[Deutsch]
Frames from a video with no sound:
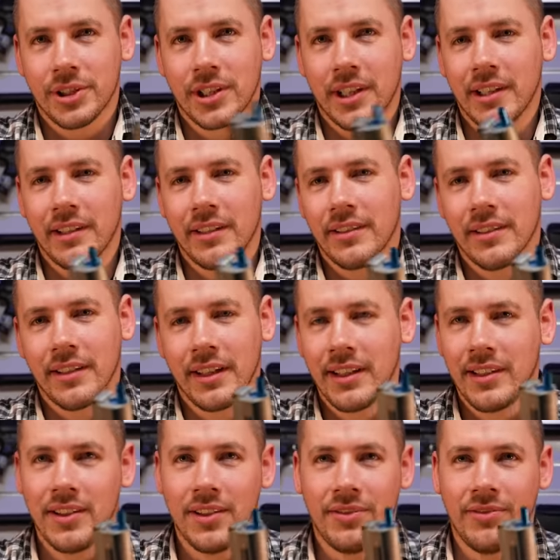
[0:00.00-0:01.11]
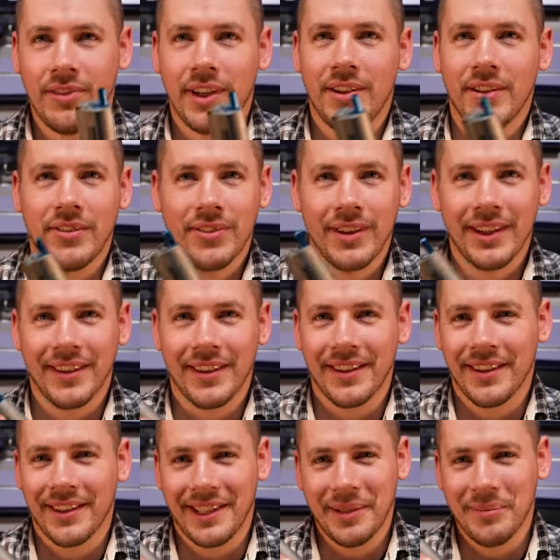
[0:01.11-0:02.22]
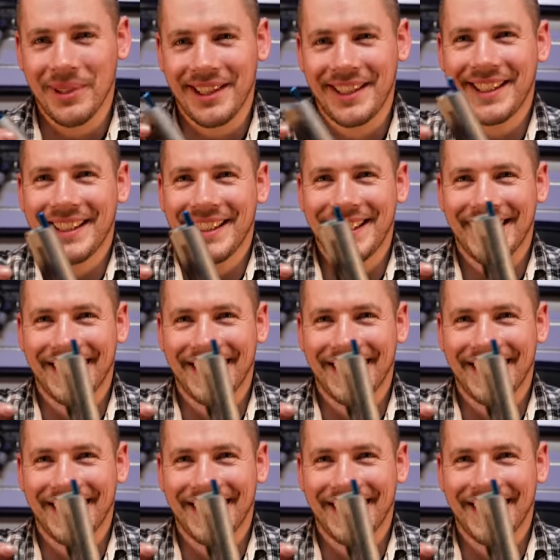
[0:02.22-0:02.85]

wahrscheinlich eine richtig fette Feder da reinmachen,